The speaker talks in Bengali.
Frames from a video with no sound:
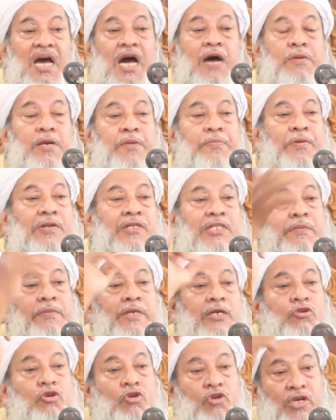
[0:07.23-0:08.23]
আমি
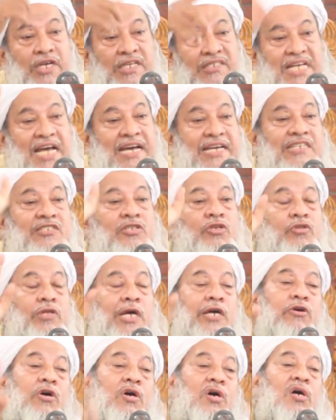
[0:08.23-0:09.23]
পৃথিবী গ্রহে যা কিছু
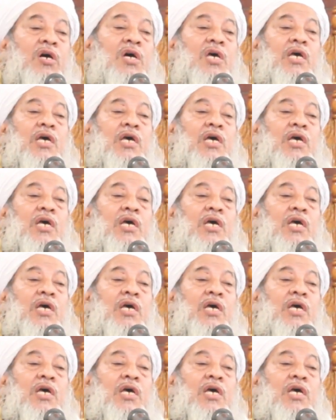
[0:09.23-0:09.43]
দেখো